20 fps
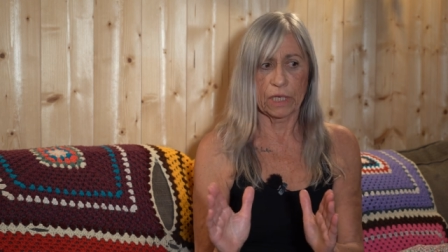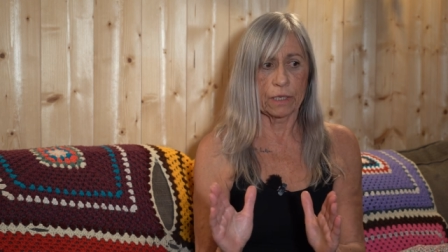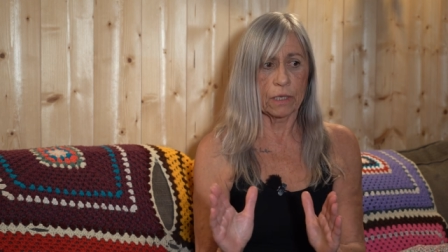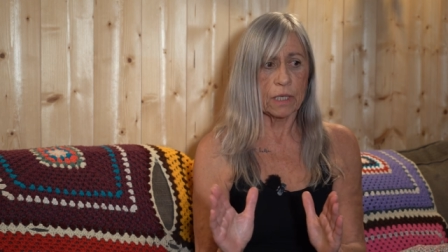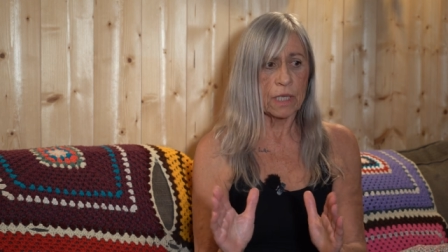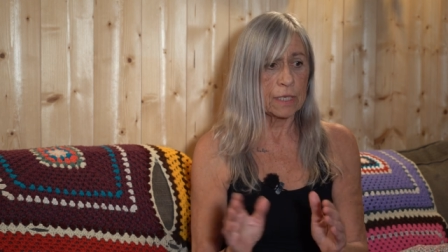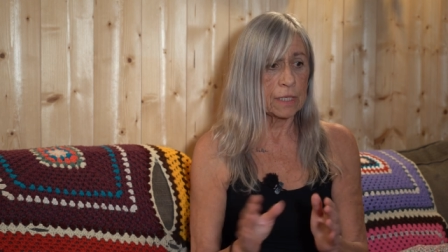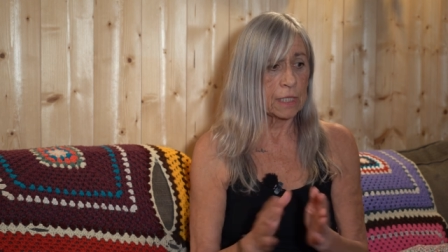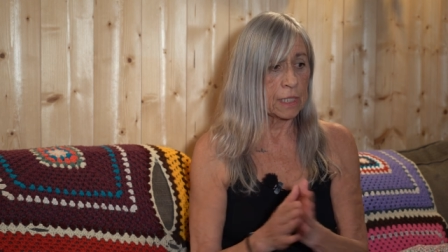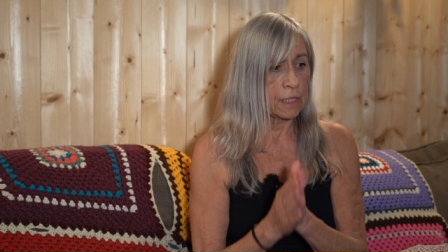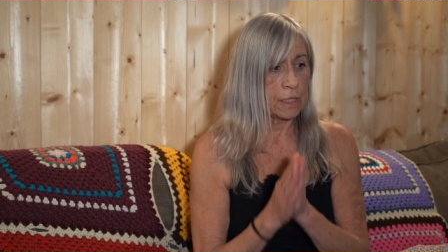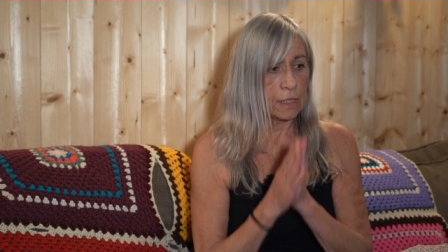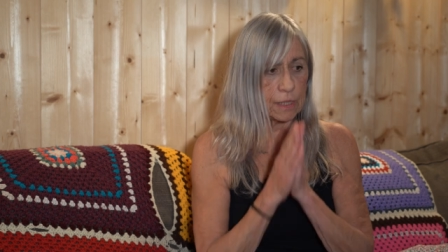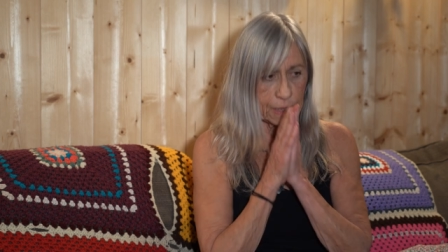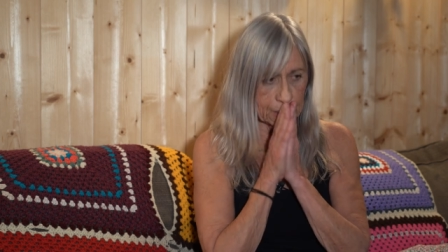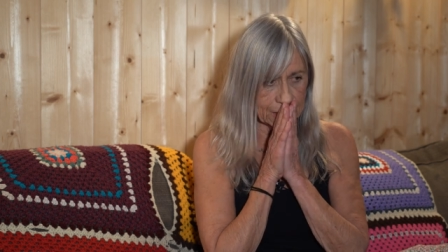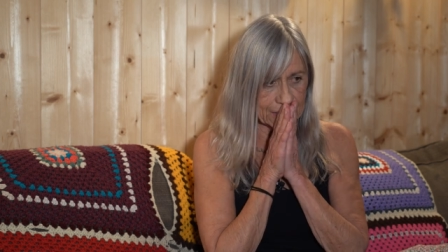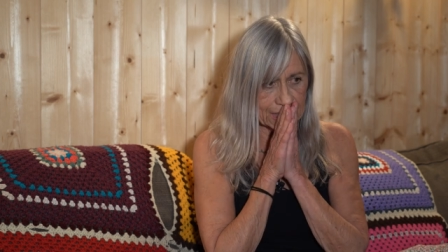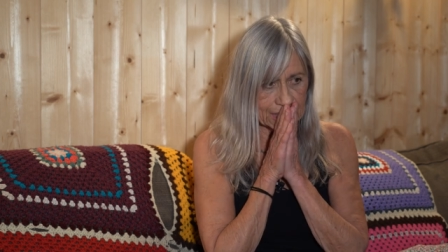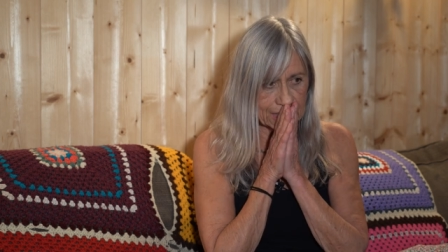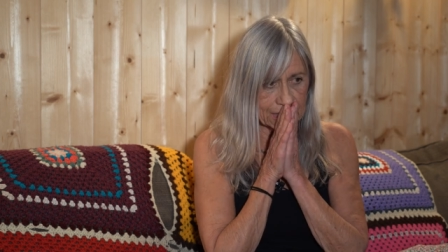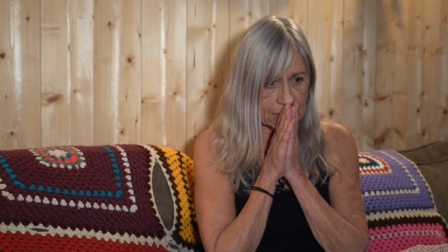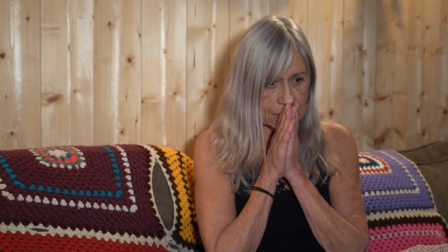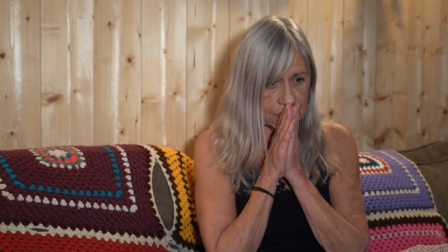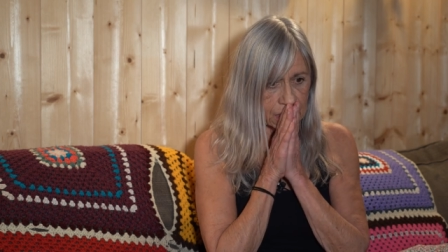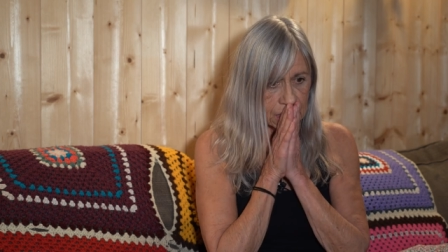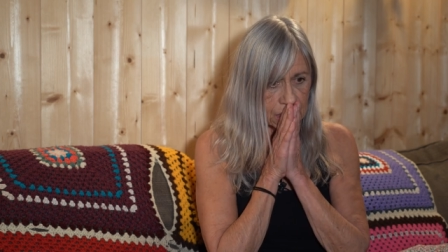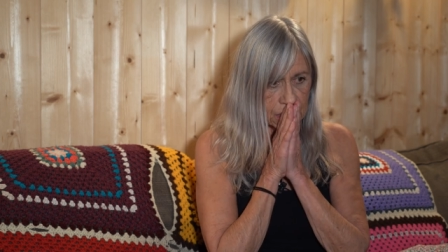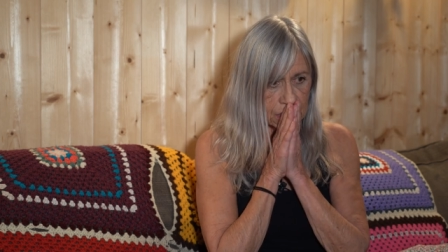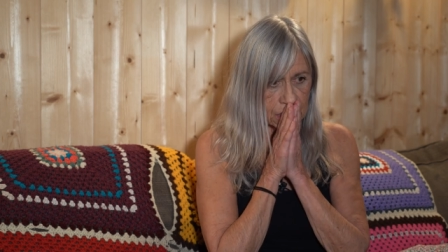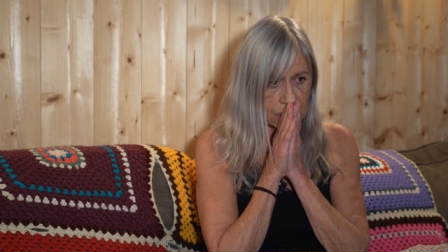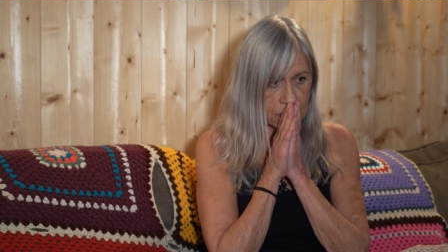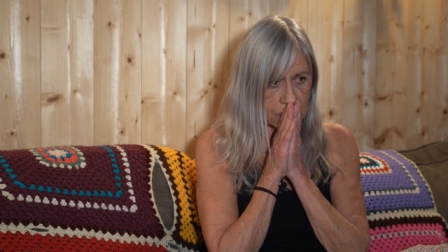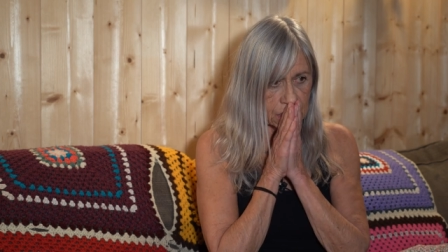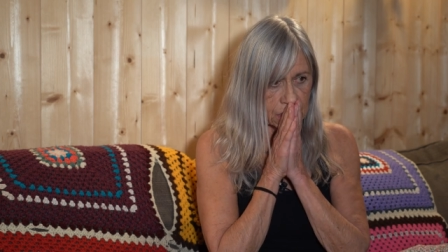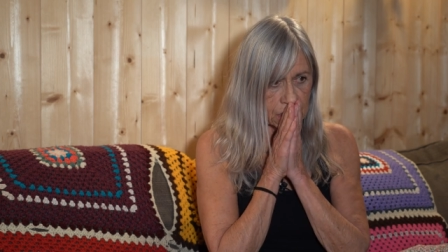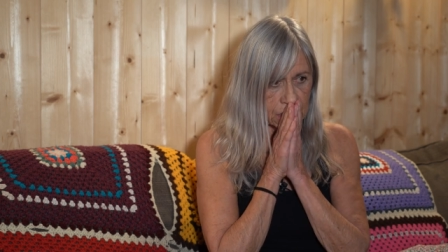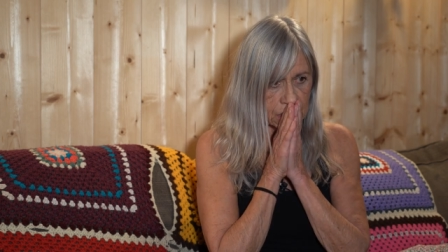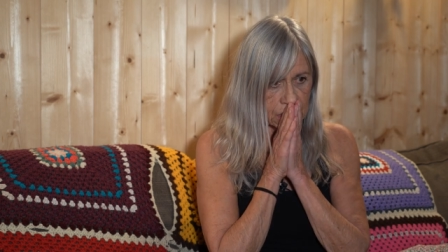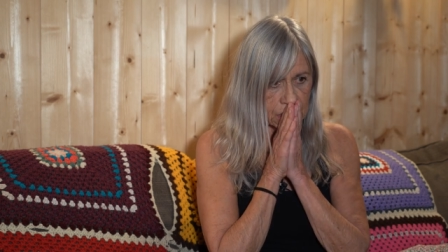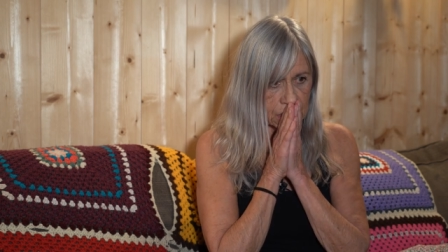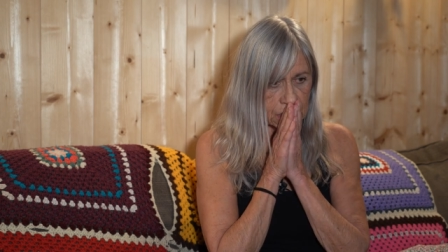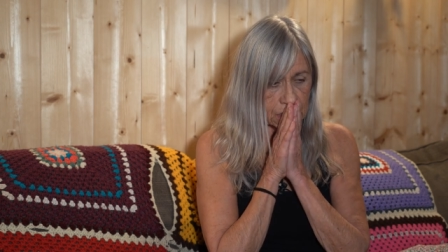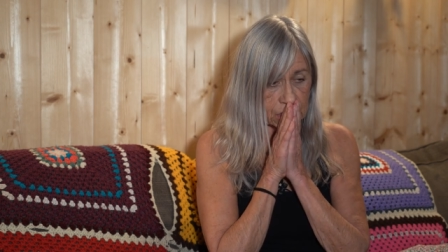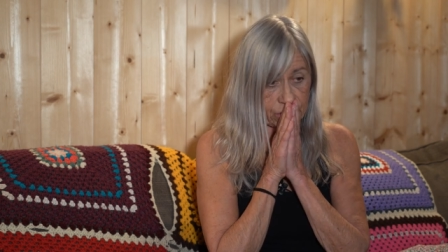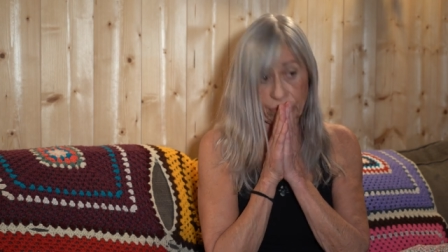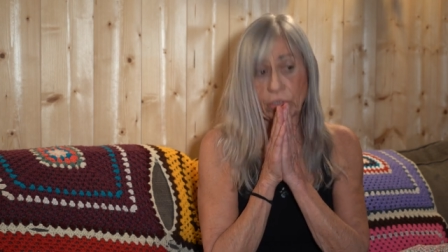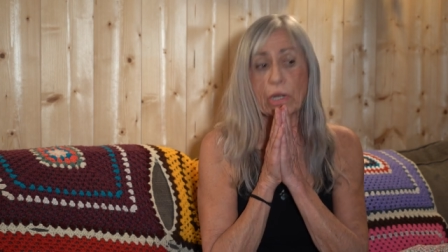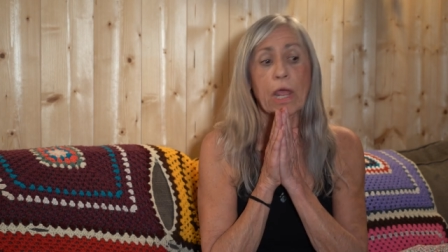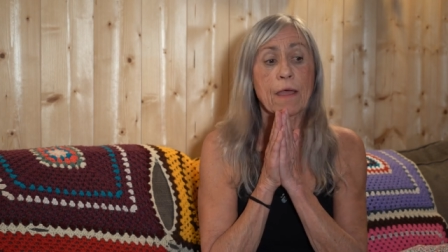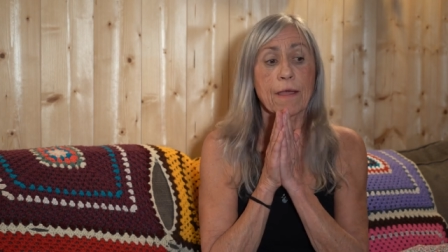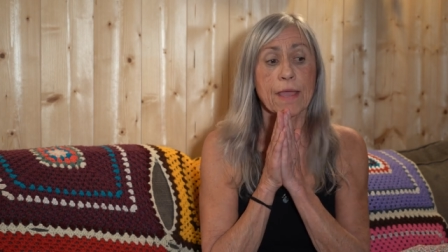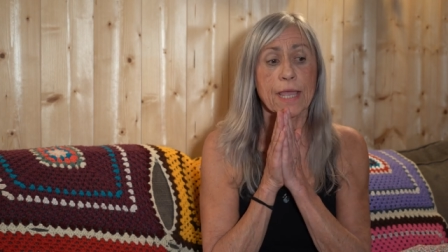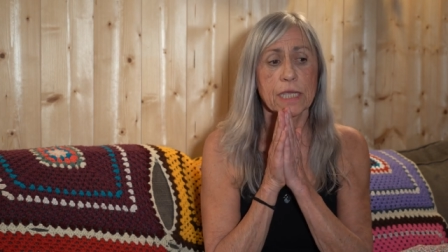Hein. Et, voilà,